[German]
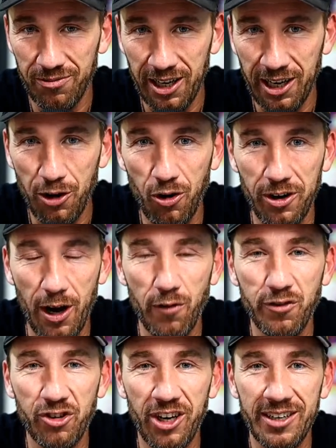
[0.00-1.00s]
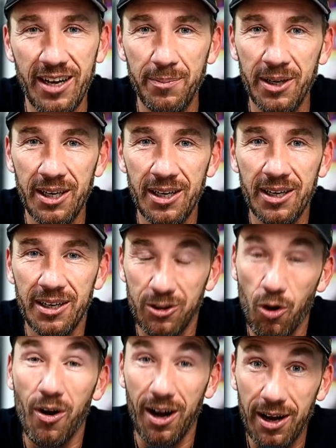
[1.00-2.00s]
den Rekord aufgestellt habe,
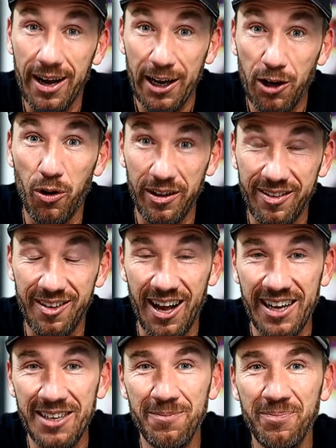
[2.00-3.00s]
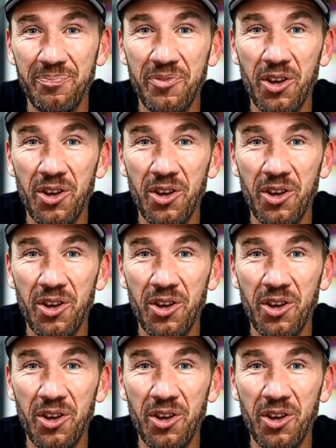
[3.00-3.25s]
noch Rekord sein.